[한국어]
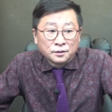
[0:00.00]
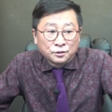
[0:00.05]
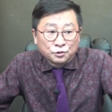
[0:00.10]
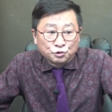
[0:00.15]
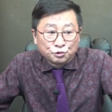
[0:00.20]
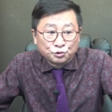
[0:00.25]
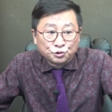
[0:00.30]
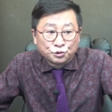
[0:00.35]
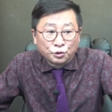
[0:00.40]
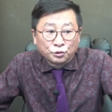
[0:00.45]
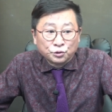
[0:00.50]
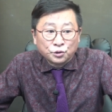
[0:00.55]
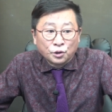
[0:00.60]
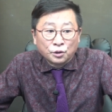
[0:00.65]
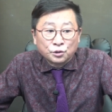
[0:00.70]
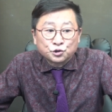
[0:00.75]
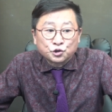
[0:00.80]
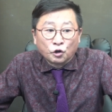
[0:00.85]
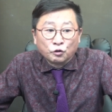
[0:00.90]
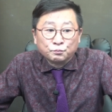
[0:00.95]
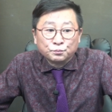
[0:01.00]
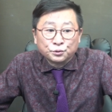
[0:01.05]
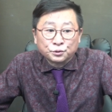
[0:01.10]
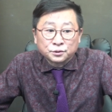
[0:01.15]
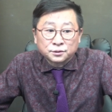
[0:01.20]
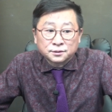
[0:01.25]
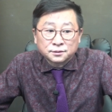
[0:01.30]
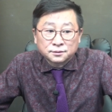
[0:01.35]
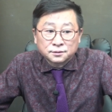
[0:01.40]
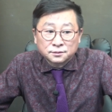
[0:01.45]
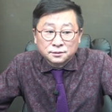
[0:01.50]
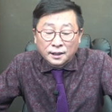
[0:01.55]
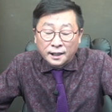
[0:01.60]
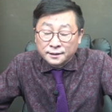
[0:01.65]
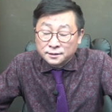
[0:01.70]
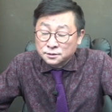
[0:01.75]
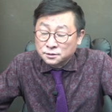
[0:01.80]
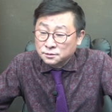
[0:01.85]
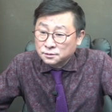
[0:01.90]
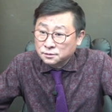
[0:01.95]
윤석열 정부 탓,
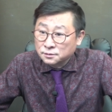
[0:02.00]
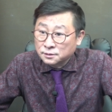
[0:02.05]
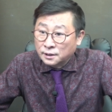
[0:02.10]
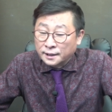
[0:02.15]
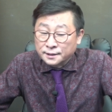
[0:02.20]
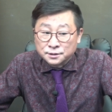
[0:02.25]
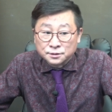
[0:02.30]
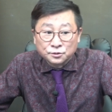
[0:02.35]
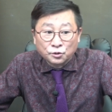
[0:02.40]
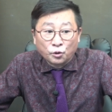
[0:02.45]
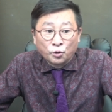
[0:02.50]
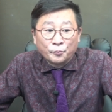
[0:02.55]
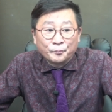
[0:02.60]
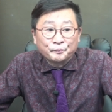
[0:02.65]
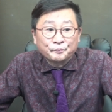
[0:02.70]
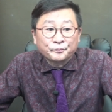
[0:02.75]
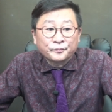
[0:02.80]
탓으로